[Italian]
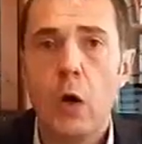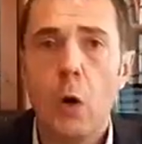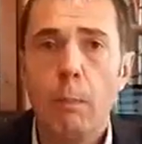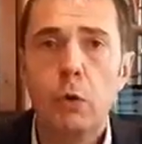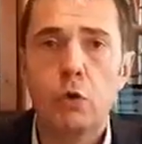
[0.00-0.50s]
è
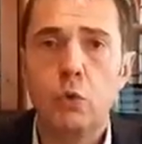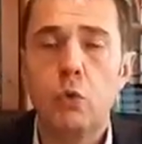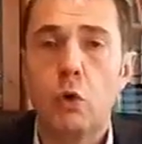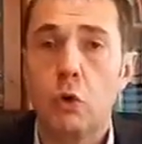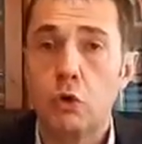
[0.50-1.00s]

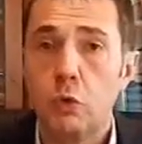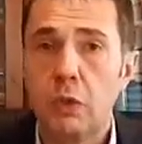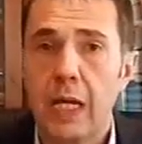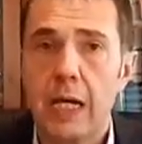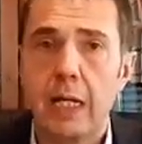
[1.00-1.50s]
opportuno
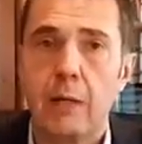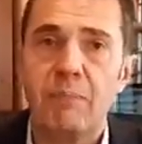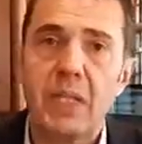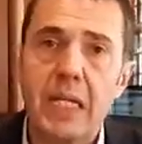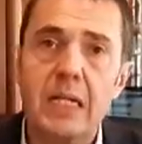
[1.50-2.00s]

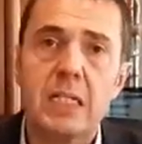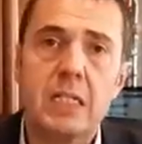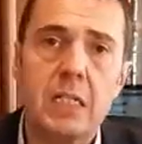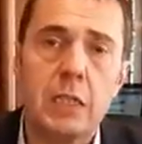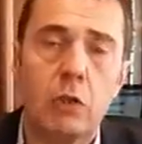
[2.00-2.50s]
consultare il
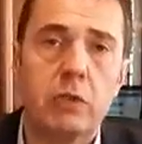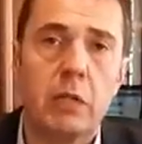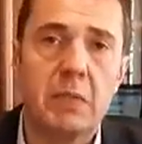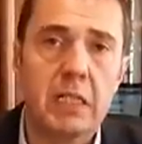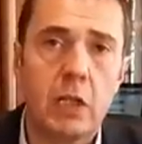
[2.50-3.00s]
sito
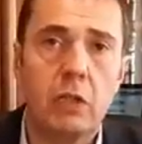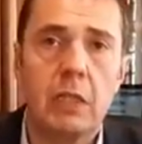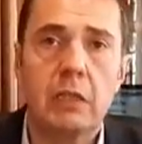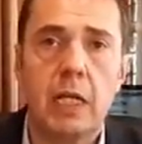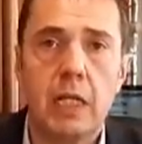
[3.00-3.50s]
del Ministero
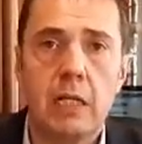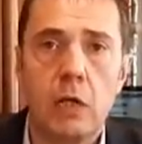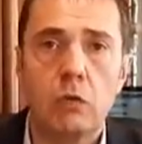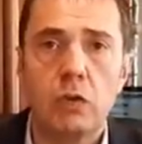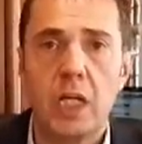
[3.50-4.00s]
degli Interni
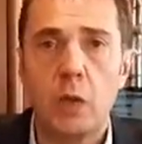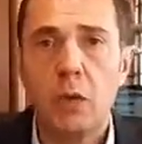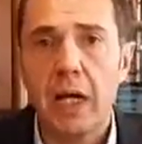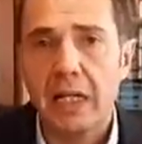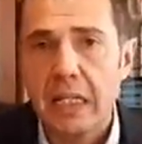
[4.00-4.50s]
che contiene
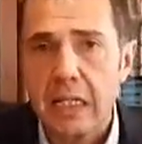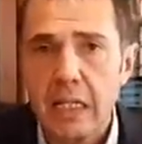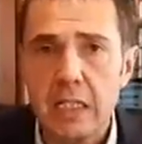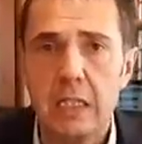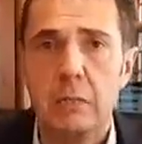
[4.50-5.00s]
una
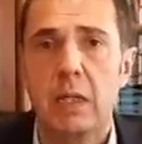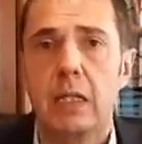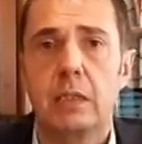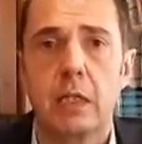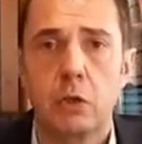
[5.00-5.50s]
ricchissima
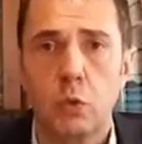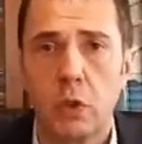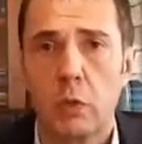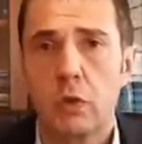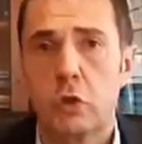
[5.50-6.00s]

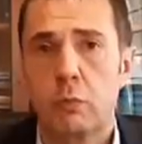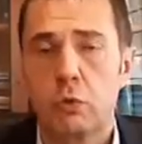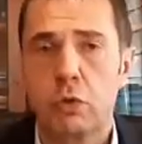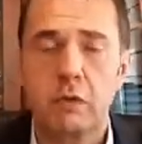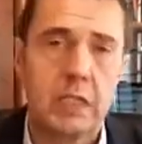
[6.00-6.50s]
letteratura da questo
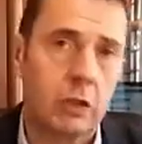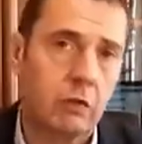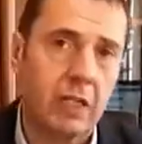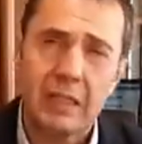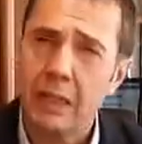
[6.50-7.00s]
punto di vista.
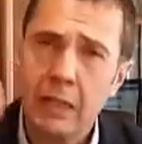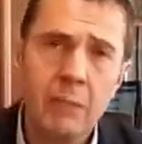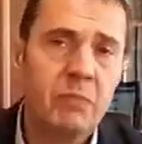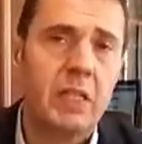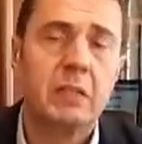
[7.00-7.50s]

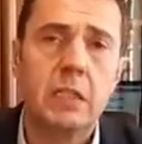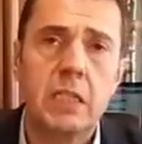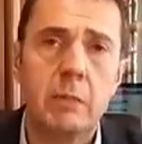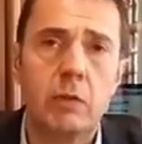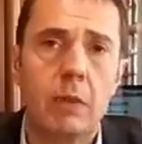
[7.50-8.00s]
Troverete
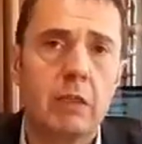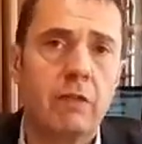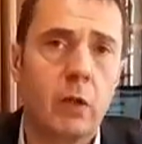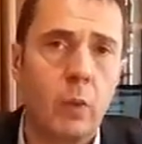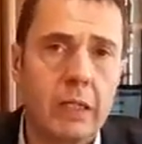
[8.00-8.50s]
tantissime domande
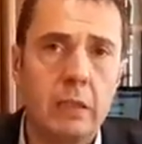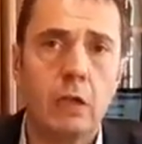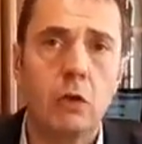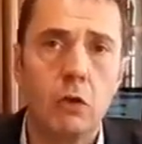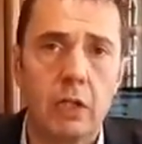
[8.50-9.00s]

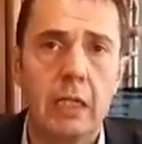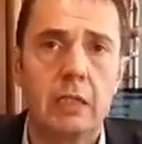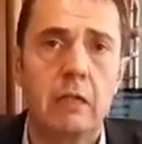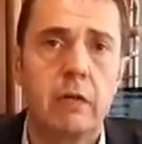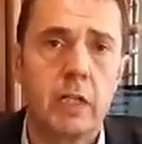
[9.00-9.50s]
frequenti con
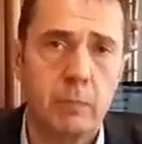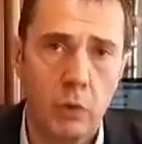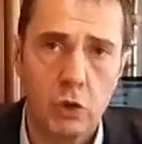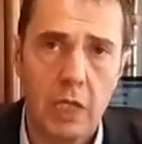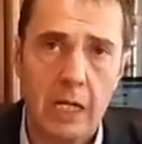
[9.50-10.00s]
relative
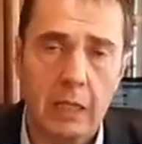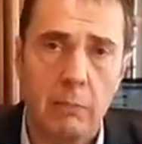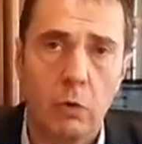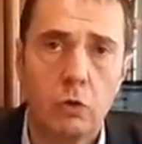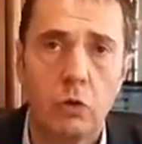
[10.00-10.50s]
risposte anche
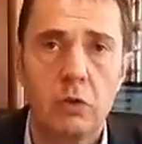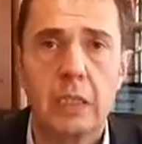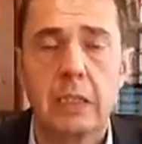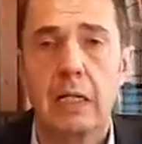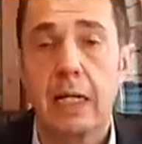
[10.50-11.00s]
molto
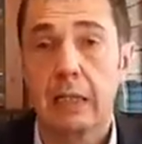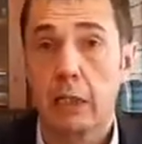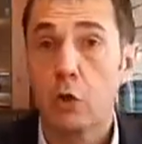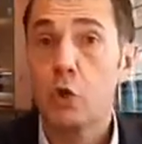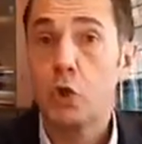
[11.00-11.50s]

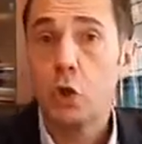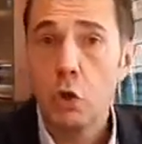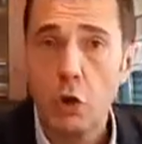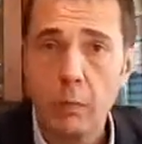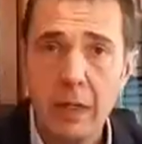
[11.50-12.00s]
dettagliate. Così
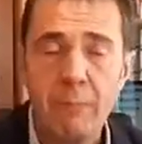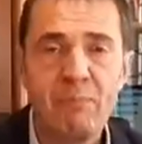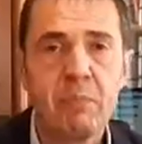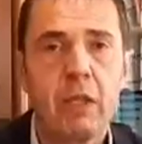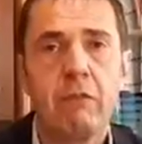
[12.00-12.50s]

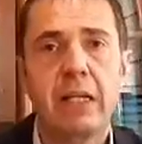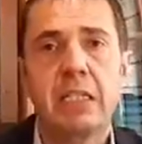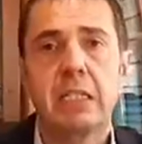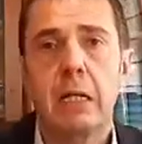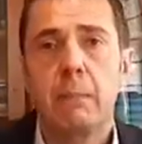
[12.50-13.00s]
come vale
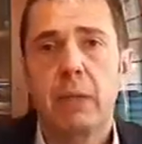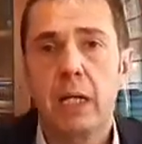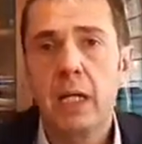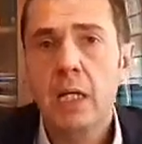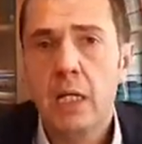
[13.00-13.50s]

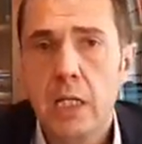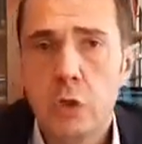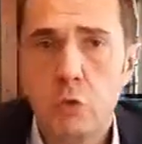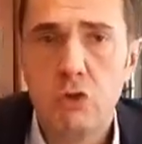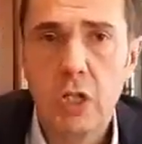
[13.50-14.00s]
sempre il
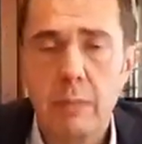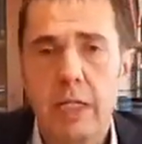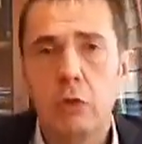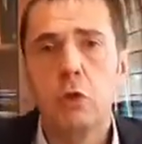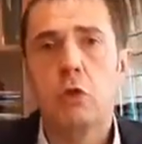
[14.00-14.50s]

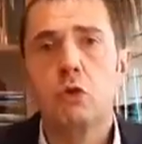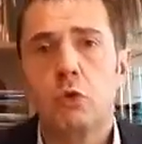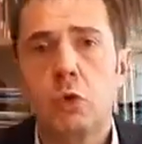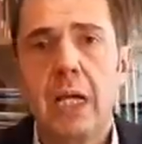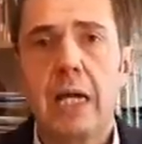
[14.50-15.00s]
suggerimento di
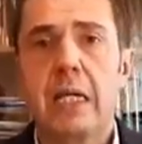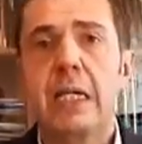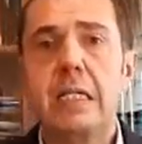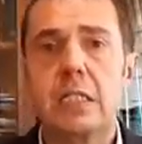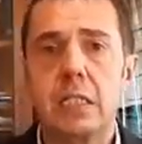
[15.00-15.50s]
consultare il